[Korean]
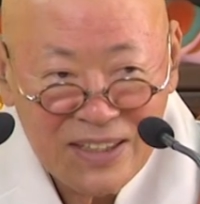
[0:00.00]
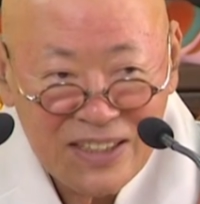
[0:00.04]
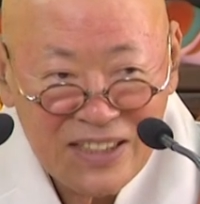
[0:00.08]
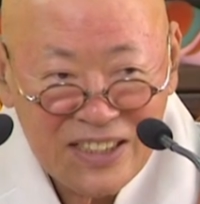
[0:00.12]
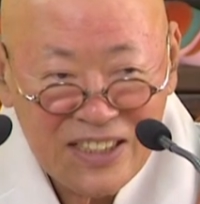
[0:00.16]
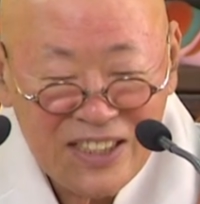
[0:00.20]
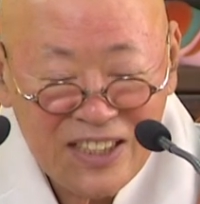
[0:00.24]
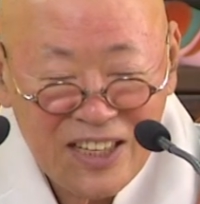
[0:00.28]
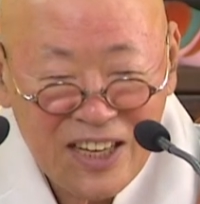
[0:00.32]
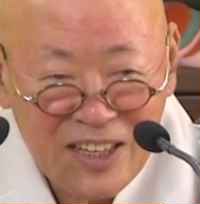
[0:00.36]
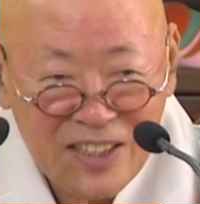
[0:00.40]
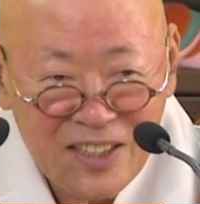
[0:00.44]

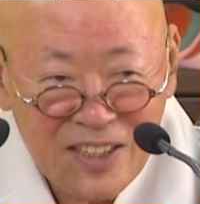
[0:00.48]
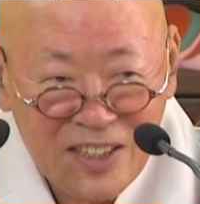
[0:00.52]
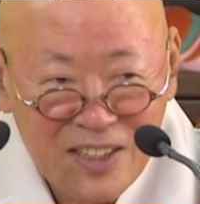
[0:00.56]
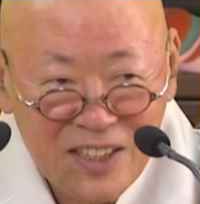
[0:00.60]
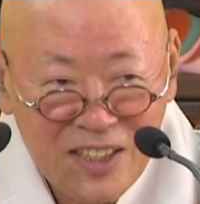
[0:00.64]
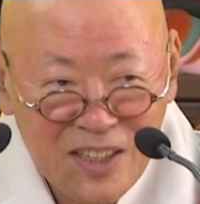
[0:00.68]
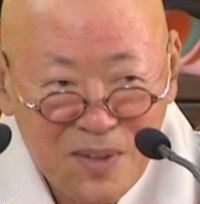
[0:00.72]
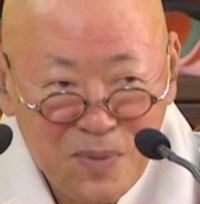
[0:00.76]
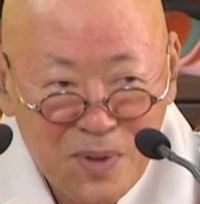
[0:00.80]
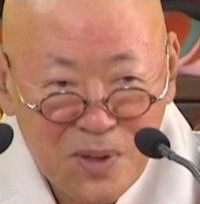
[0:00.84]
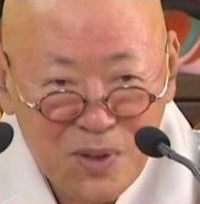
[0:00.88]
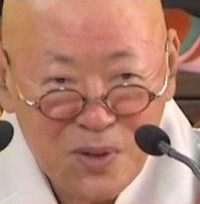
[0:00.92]
씨앗을
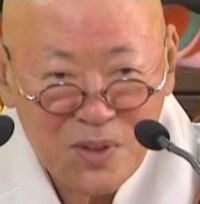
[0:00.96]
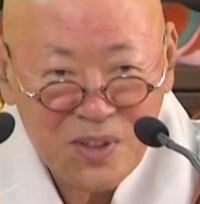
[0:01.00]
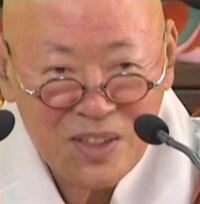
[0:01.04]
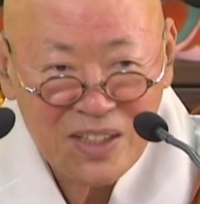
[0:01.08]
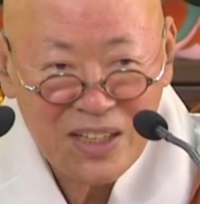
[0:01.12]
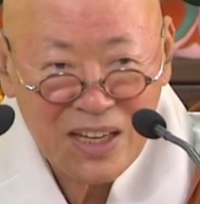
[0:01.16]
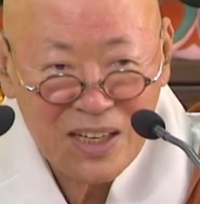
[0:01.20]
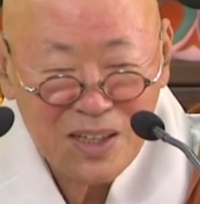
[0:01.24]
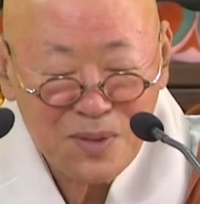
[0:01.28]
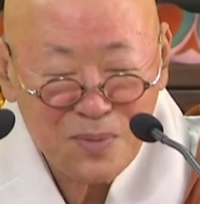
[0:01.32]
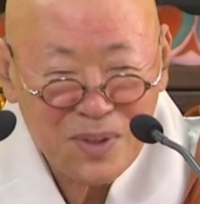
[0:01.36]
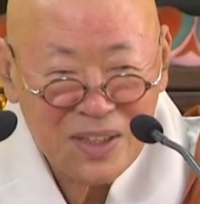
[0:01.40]

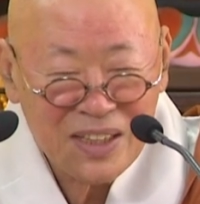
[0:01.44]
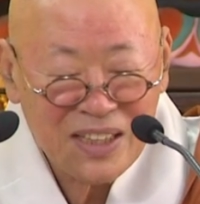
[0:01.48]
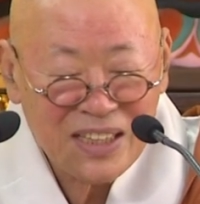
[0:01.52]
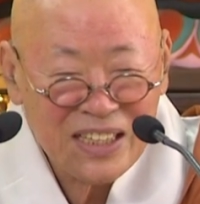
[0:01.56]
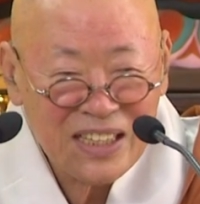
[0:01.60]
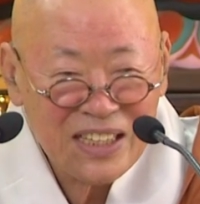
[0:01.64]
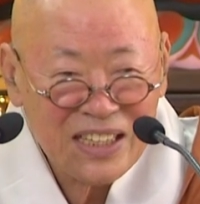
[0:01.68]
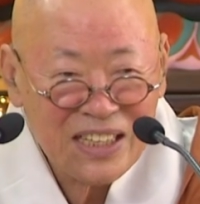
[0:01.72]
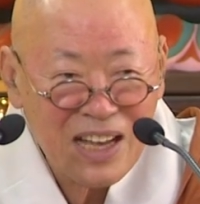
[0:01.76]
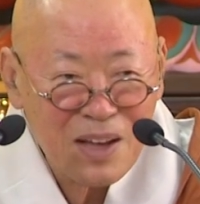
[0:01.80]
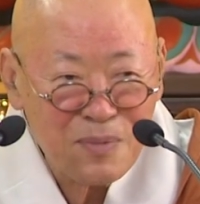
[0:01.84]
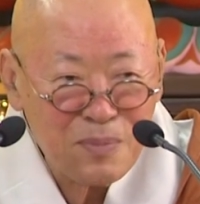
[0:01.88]
심어놓지 않으면
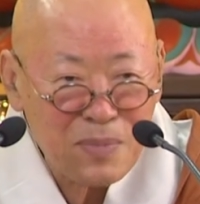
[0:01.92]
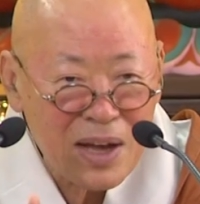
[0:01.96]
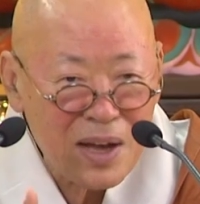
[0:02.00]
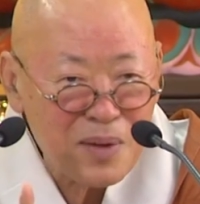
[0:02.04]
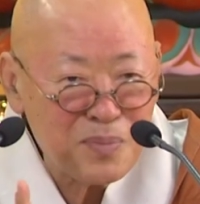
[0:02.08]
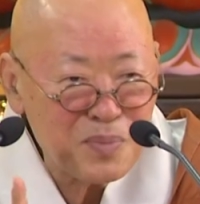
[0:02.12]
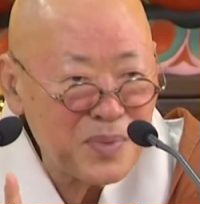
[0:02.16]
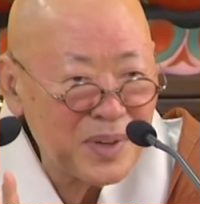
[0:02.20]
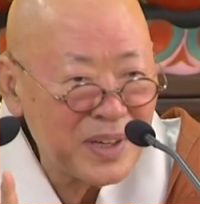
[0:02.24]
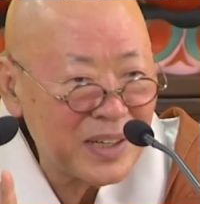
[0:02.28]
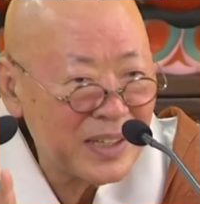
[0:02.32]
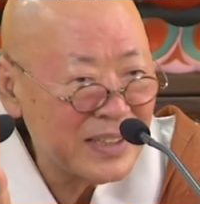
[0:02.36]
네가
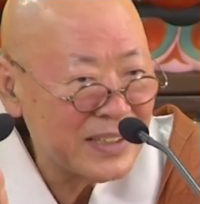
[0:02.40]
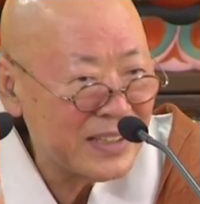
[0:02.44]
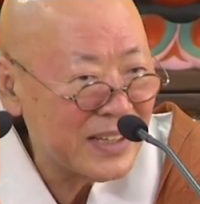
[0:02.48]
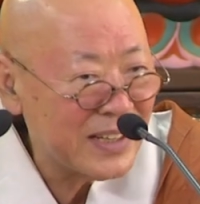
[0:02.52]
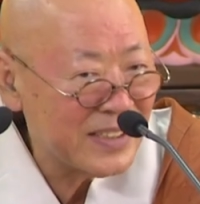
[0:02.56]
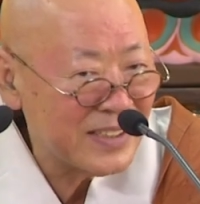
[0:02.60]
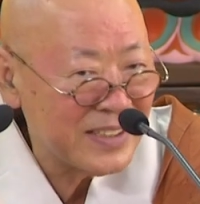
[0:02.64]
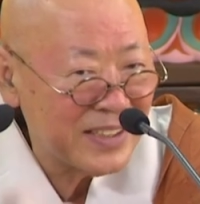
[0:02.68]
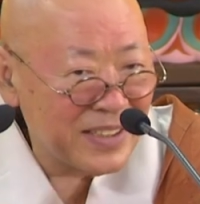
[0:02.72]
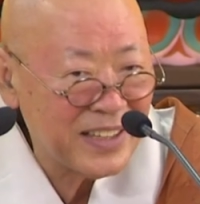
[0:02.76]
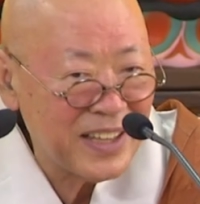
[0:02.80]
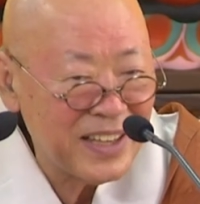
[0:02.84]
맘먹었다
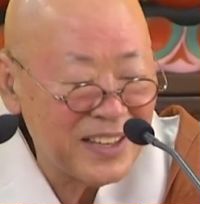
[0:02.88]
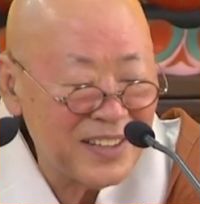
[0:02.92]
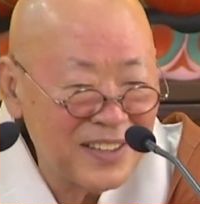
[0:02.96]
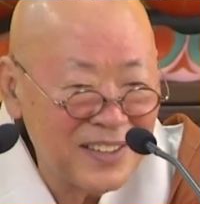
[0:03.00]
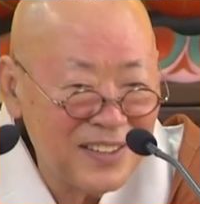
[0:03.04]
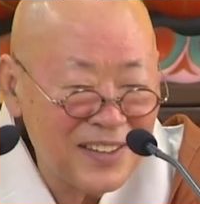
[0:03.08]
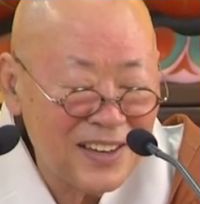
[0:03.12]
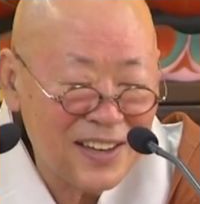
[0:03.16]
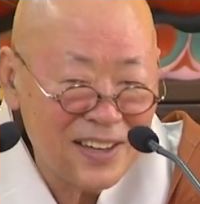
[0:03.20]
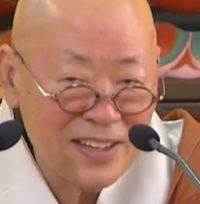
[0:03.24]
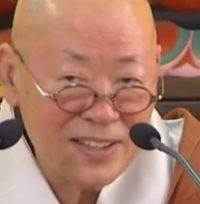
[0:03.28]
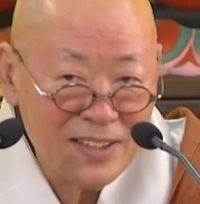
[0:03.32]
해서
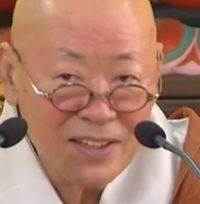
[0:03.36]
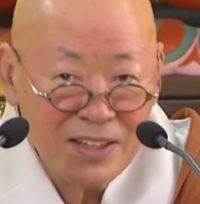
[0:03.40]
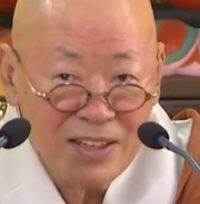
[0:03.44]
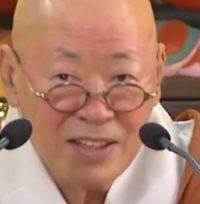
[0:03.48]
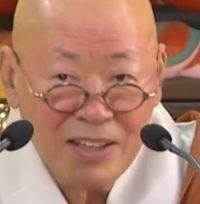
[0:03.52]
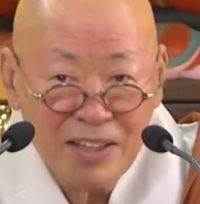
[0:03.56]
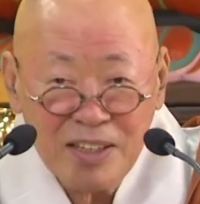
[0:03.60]
되는 거 아니야.